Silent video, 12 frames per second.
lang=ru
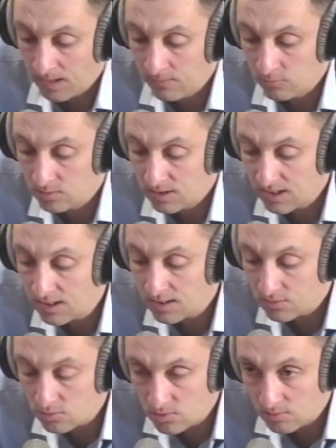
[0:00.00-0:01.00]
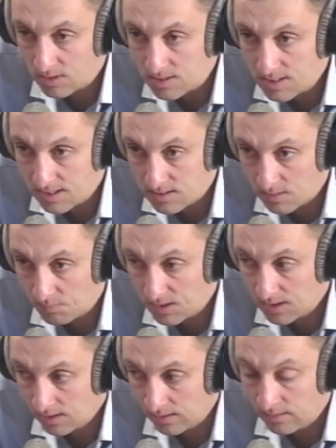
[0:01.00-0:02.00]
Вот. И то, что касается
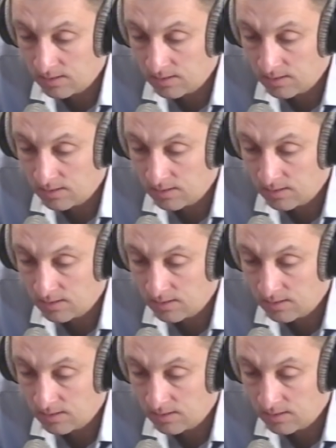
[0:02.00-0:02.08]
питания.